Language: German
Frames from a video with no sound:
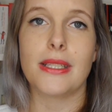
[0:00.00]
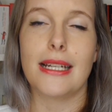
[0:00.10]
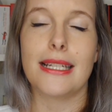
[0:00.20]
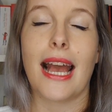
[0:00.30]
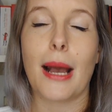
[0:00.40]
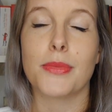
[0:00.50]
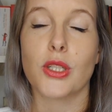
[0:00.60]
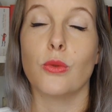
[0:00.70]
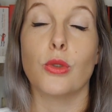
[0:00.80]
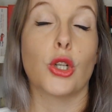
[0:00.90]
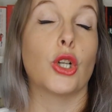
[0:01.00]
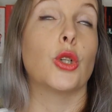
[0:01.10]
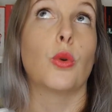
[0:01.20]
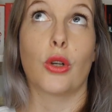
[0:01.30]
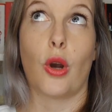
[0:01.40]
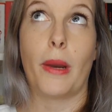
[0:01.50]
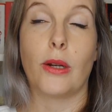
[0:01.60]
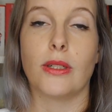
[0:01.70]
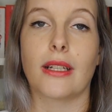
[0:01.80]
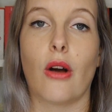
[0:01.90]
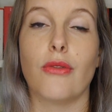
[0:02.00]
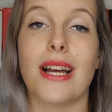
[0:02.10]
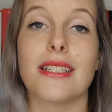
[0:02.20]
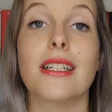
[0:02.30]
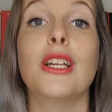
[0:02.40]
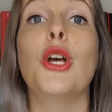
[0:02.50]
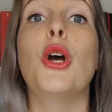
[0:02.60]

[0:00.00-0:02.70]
den ich absolut 0,0 drauf hatte,